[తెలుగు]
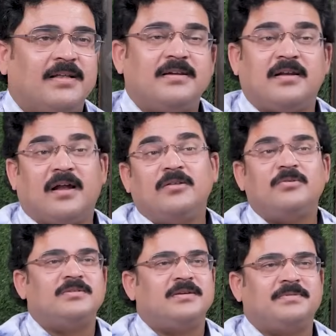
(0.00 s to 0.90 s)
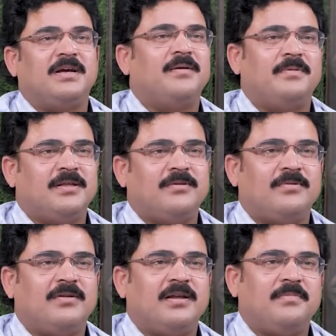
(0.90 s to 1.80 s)
అది రాదు అని చెప్పి చాలామంది
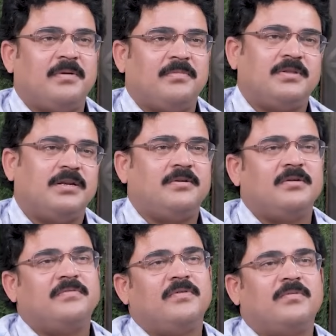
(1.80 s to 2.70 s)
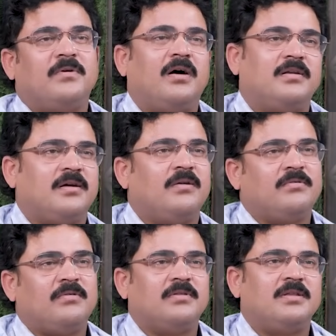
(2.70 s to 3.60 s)
అనుకున్న వాళ్ళకి పాపం త్రీ ట్వంటీ ఫోర్ ఆర్టికల్
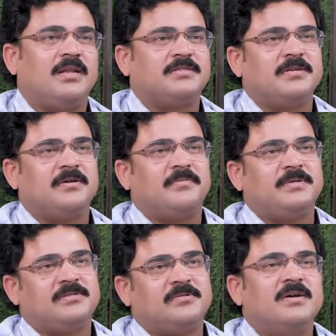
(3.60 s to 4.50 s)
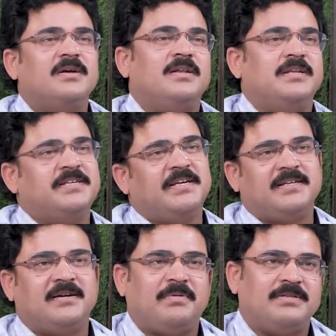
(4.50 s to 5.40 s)
ఒకటి ఉంటుంది ఎలక్షన్ కమిషన్
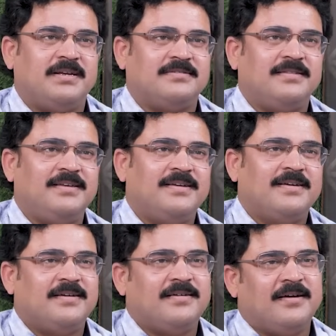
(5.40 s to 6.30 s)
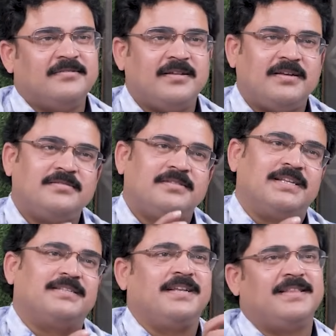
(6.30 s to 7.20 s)
నిజాయితీగా పనిచేస్తుంది గాజు గ్లాసు
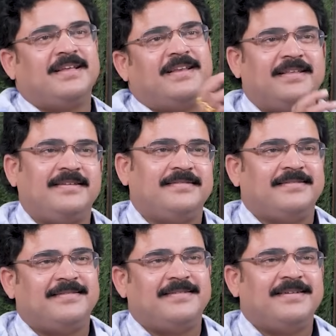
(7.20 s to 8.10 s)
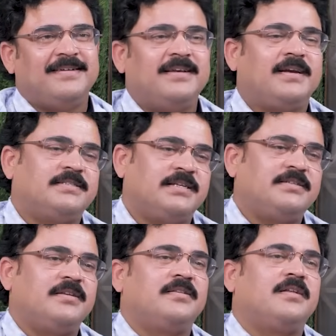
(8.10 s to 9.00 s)
జనసేనదే అనేది ఇక
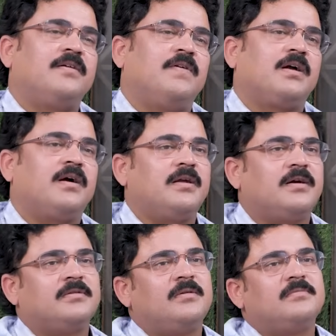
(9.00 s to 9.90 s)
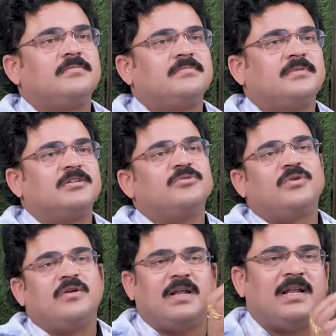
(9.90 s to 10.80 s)
జనసేన ద్వారా వాళ్ళ కార్యకర్తలు గ్రాస్
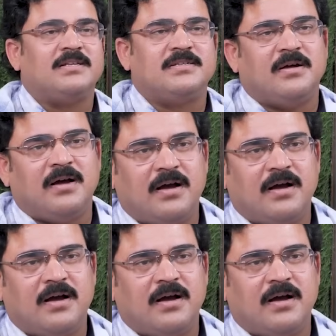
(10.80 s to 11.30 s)
రూట్లో వెళ్లాల్సిన